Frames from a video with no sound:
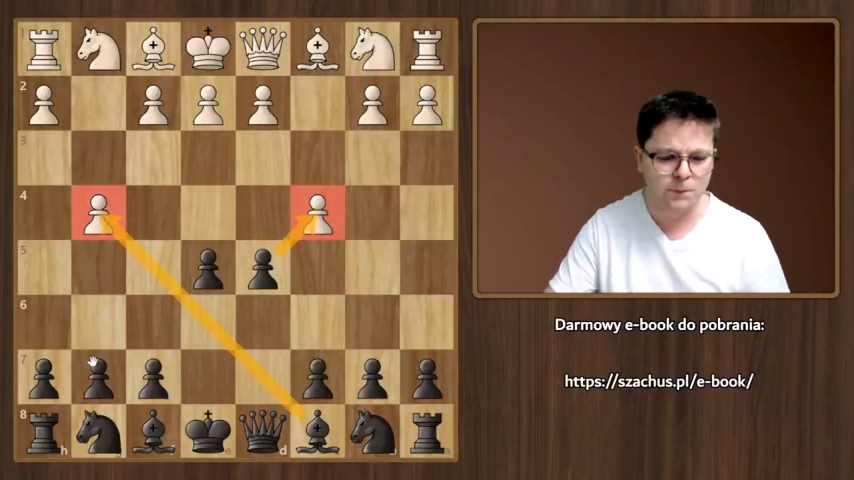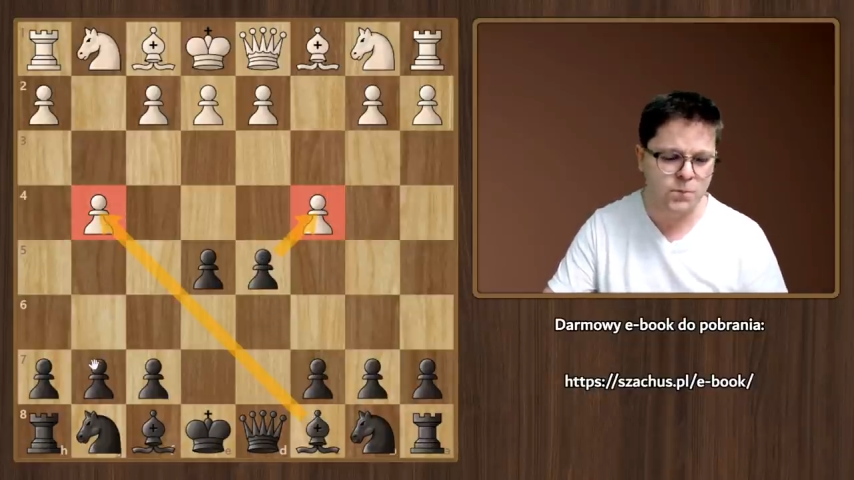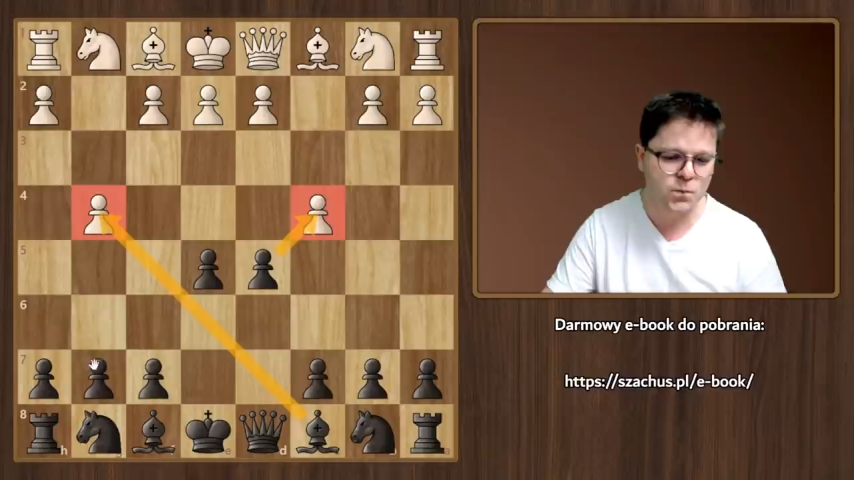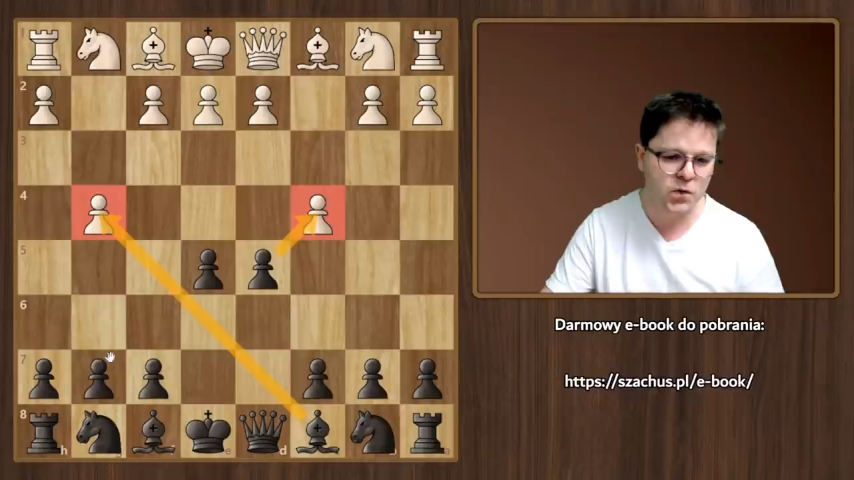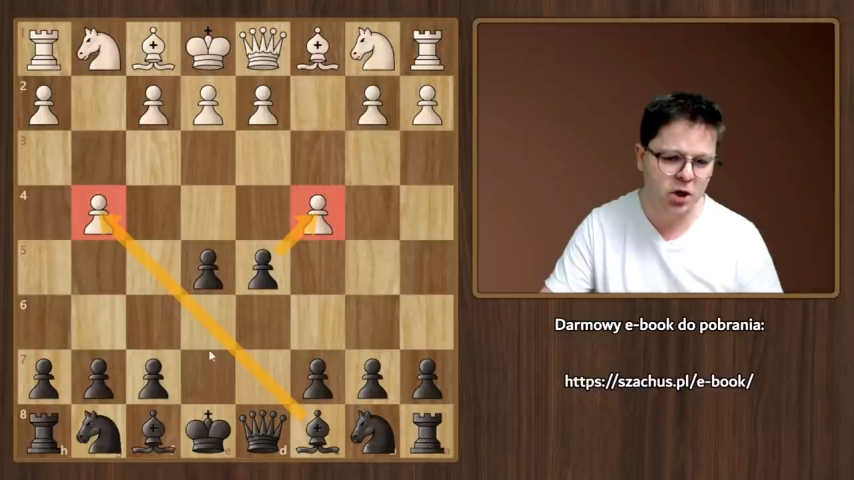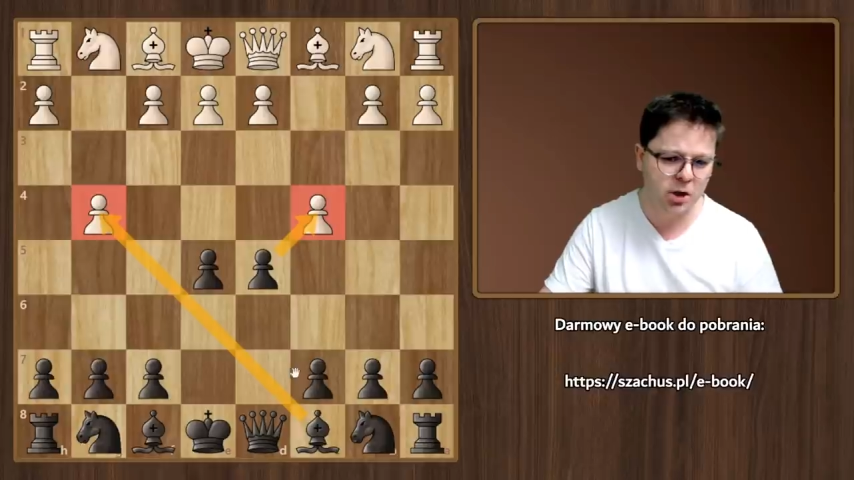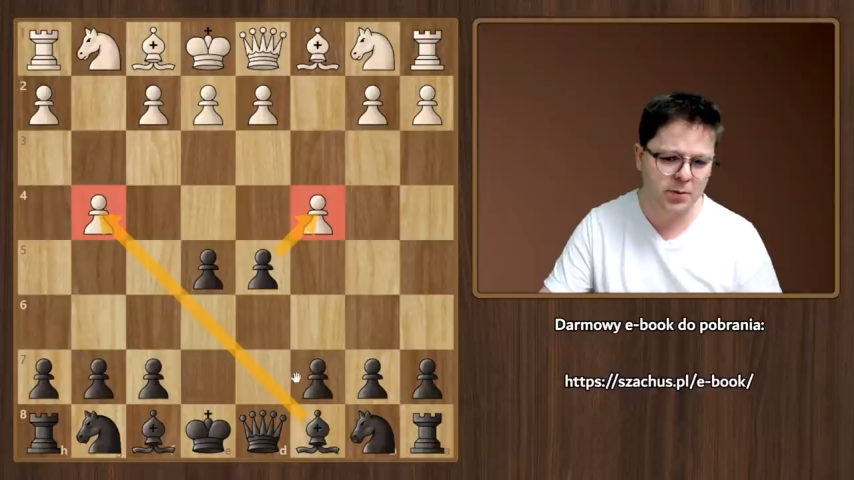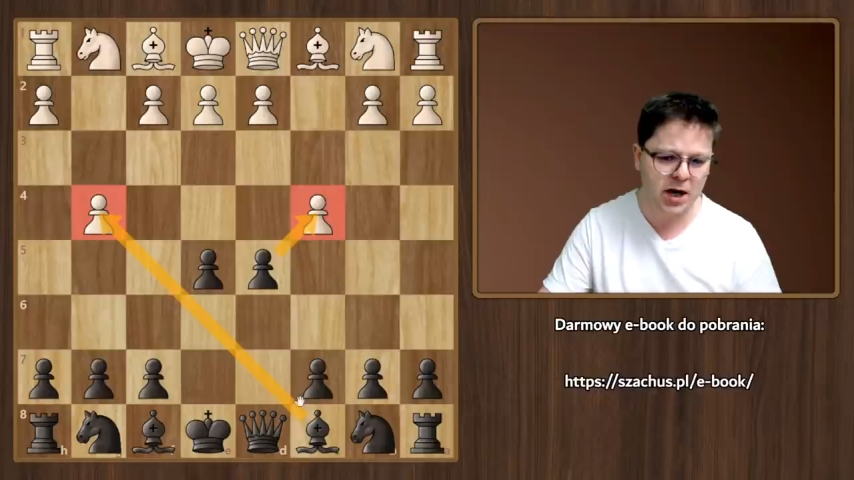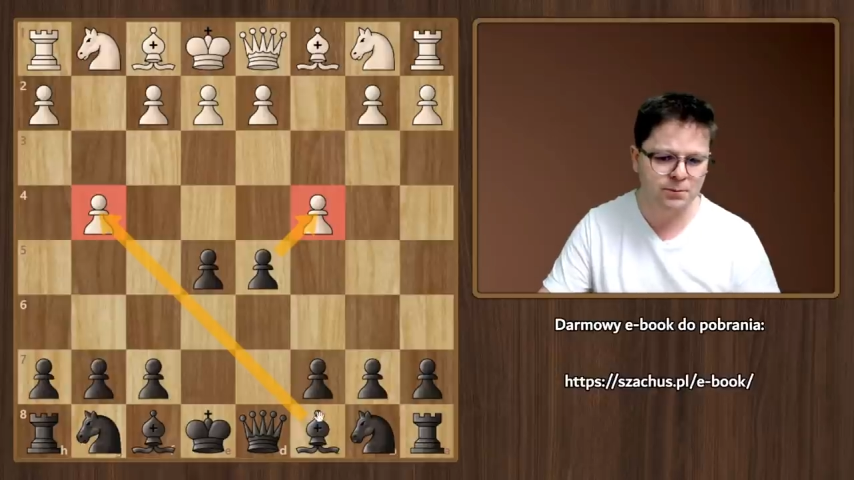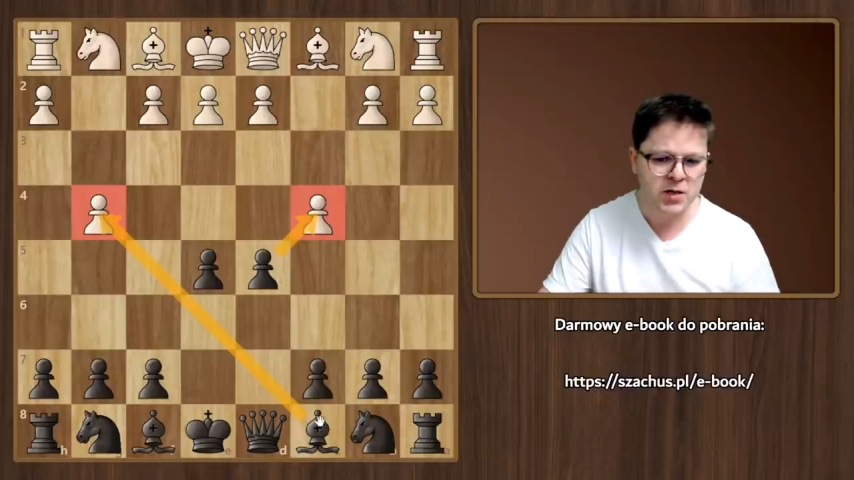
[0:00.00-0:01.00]
No
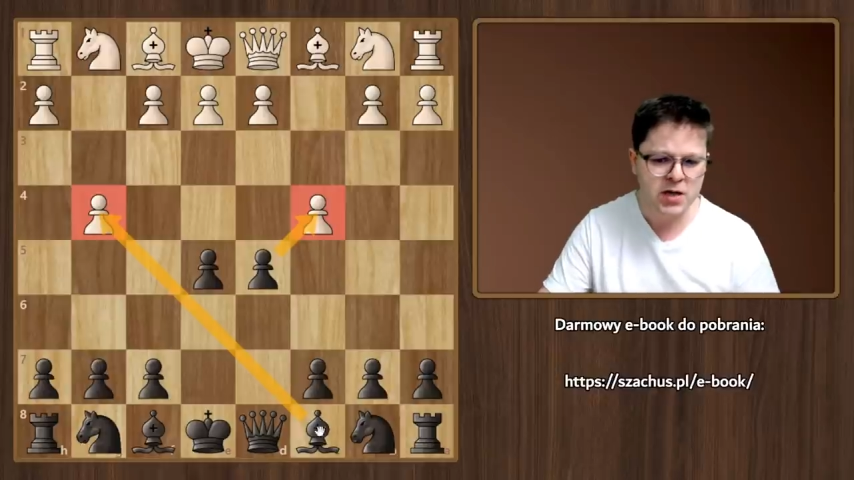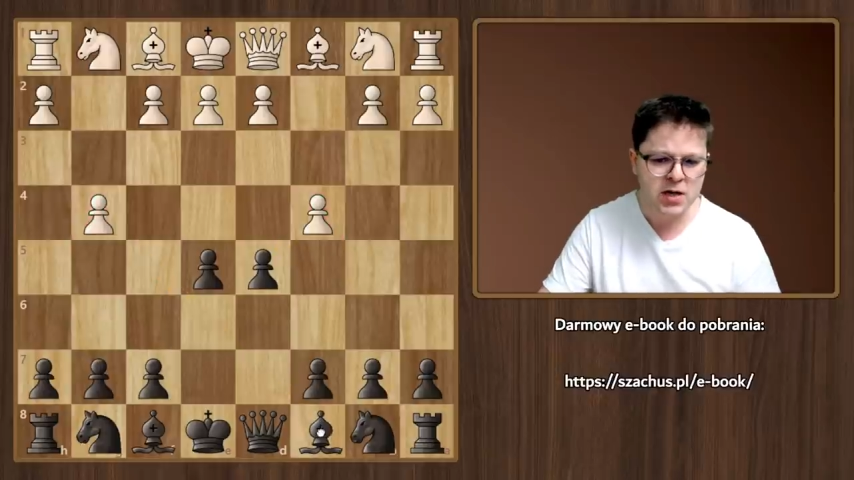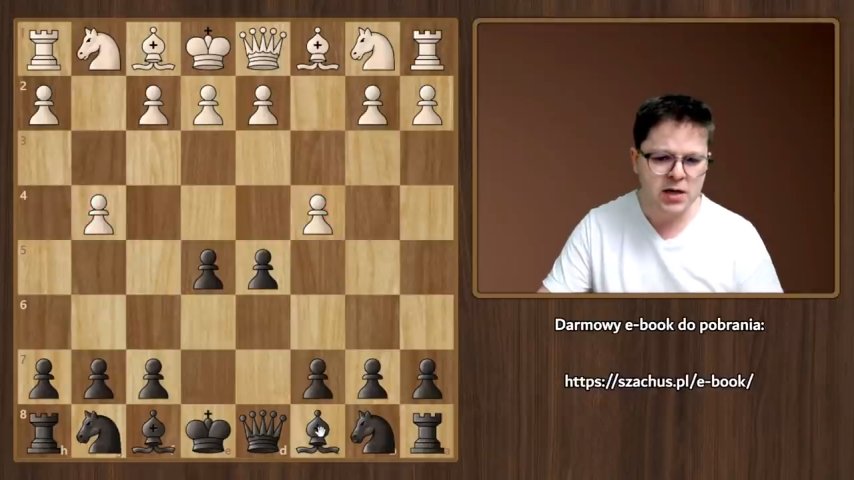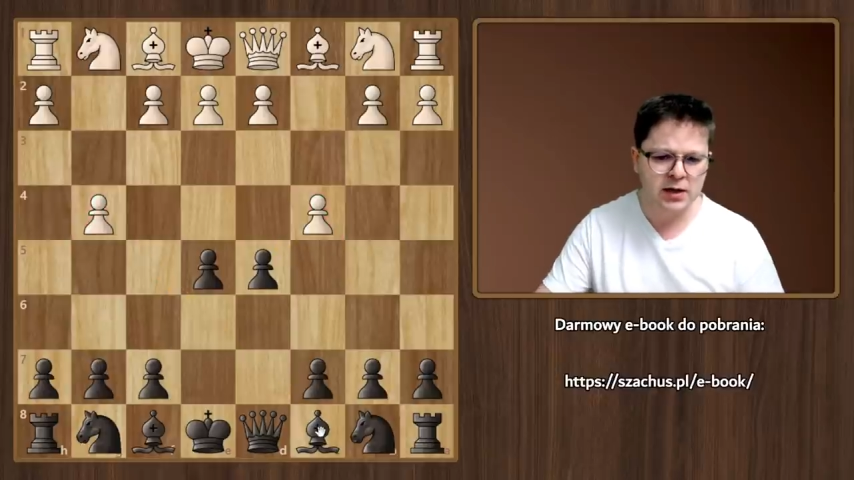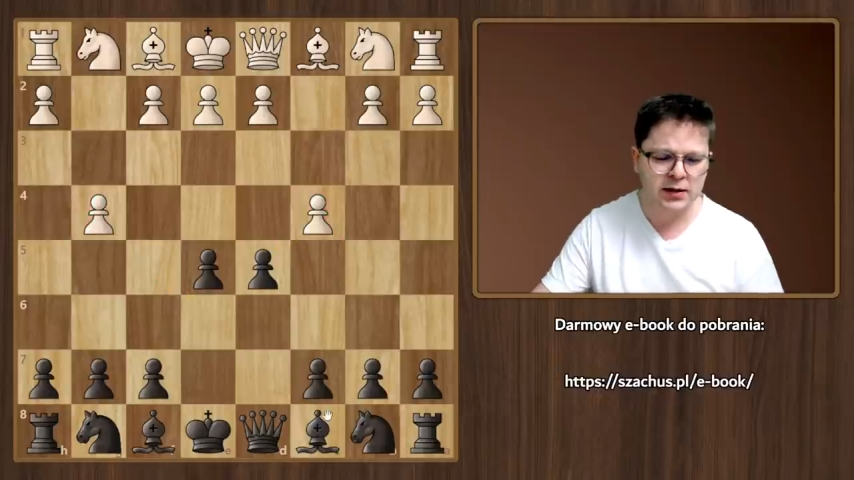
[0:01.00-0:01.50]
dobra, e,